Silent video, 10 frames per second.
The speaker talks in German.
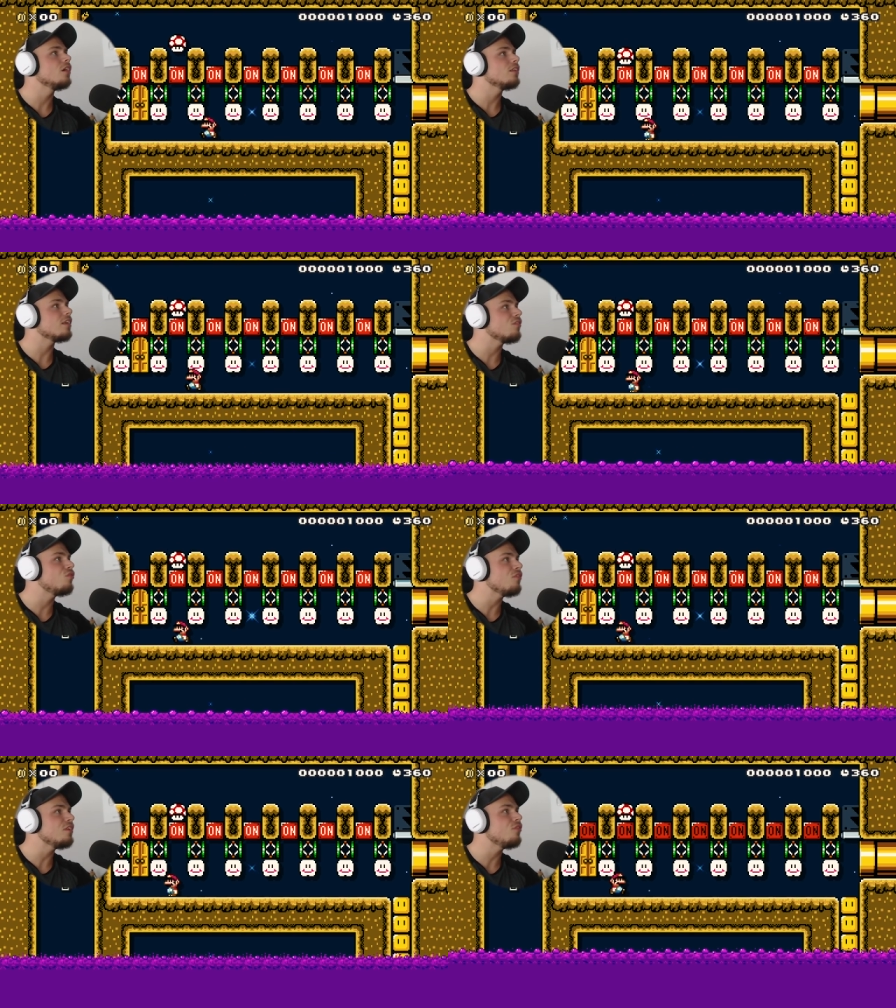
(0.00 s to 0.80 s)
Das ist
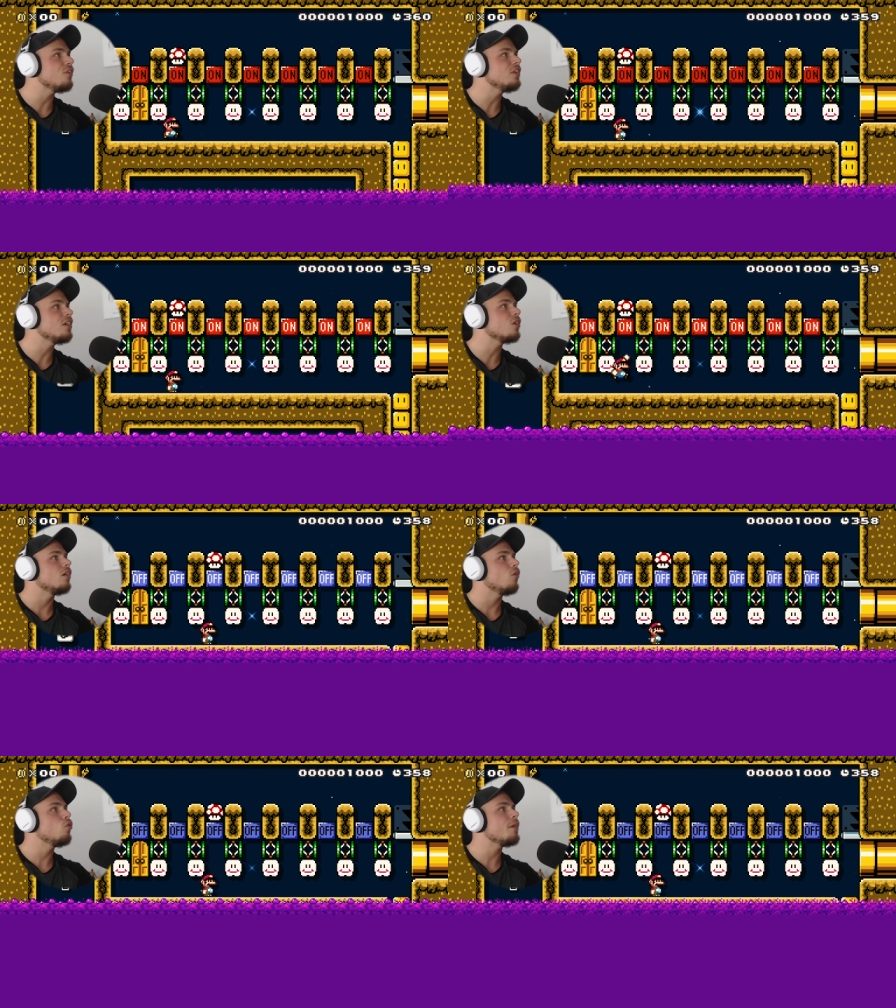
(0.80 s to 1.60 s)
50-50
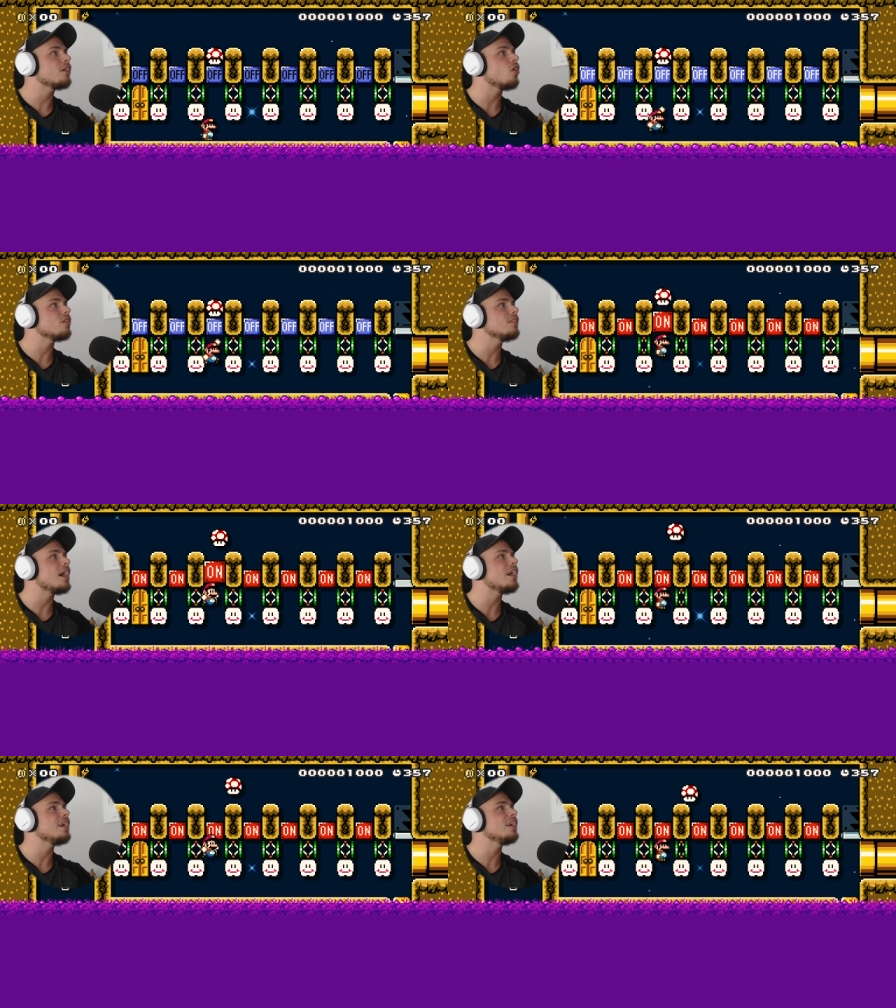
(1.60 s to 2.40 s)
Glück. Oh mein Gott,
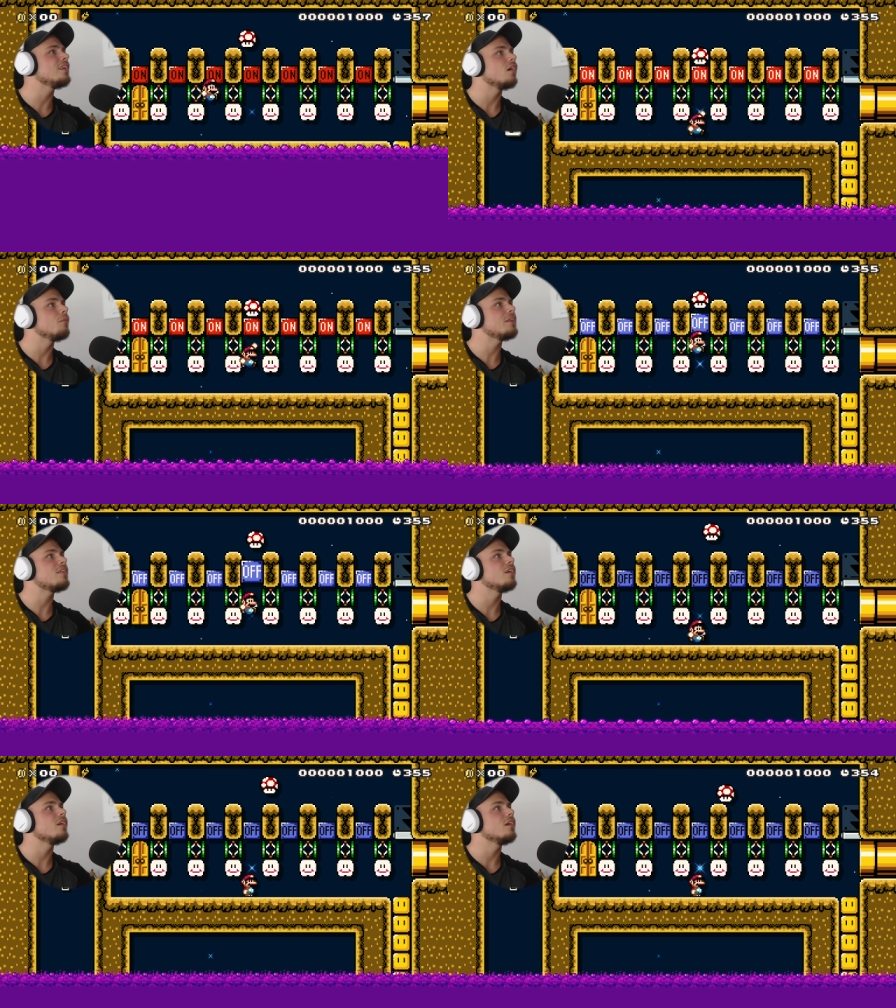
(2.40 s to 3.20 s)
nein.
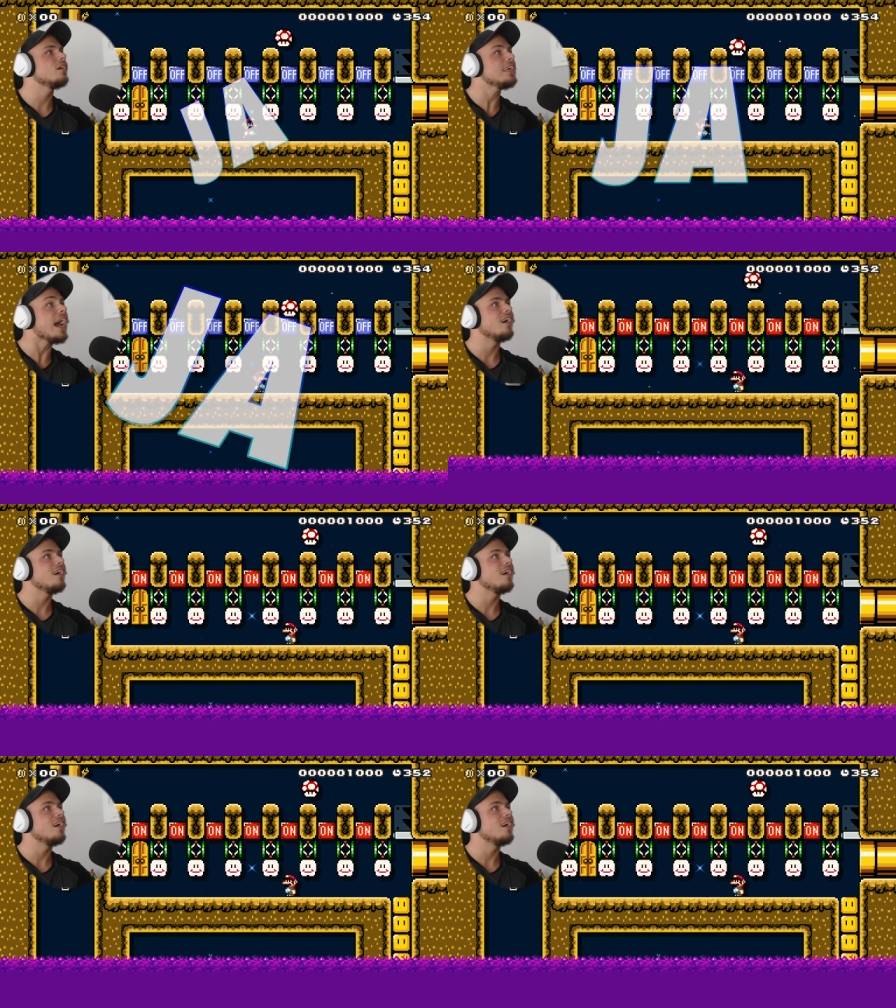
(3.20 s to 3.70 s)
Bitte. Ja!